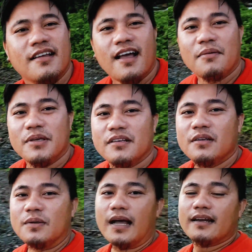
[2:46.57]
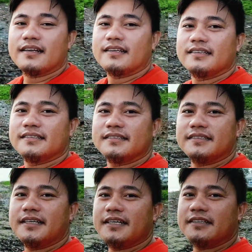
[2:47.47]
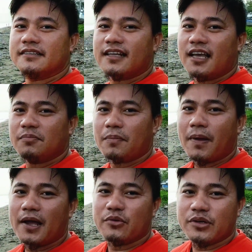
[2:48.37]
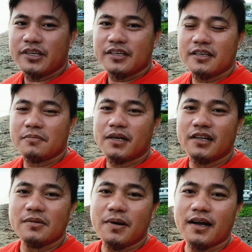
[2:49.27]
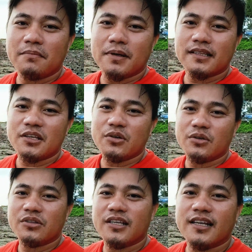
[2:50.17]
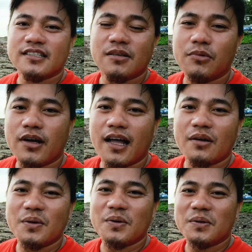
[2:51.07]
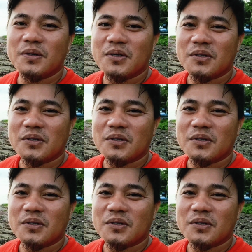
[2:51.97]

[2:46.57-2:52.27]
aming lugar yan kahit papaano ay eh, malilibang ang mata nyo hindi lang sa mukha ko